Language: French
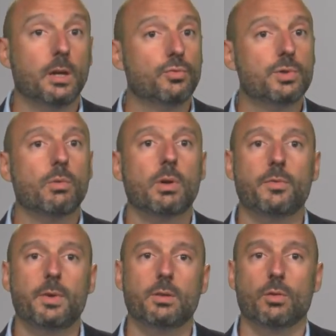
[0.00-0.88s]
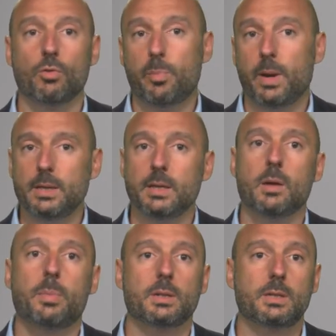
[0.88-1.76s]
Et tout ça, on l'a fait dans le planning
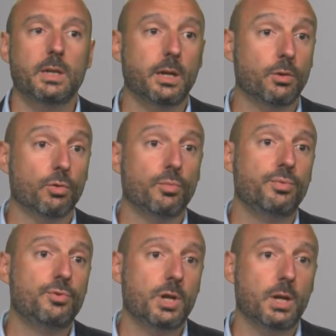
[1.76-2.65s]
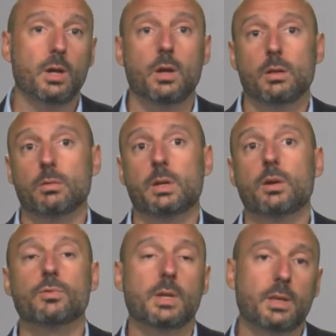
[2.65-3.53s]
imparti et dans le budget dans lequel
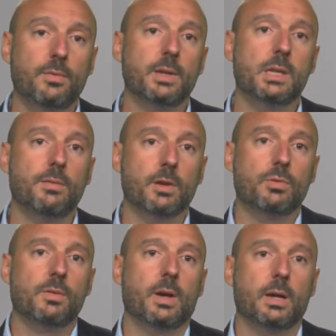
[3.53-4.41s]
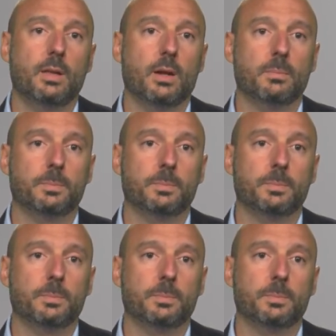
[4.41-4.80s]
on s'était fixé avec Universitel.